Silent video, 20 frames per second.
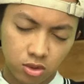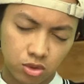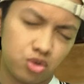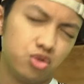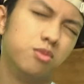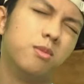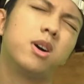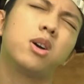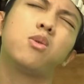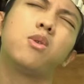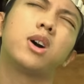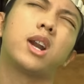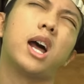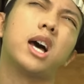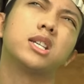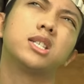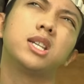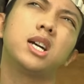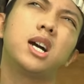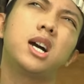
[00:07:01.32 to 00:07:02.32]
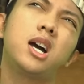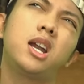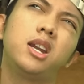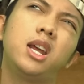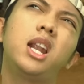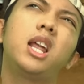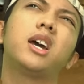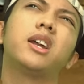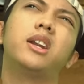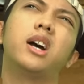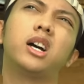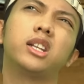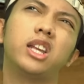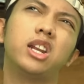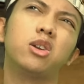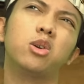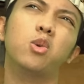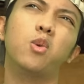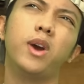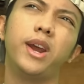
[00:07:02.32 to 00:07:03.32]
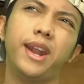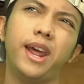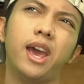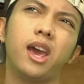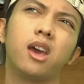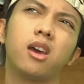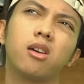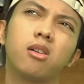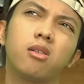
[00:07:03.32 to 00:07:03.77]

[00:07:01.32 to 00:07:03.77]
cuma gue rasa dia lagi deketin gue deh.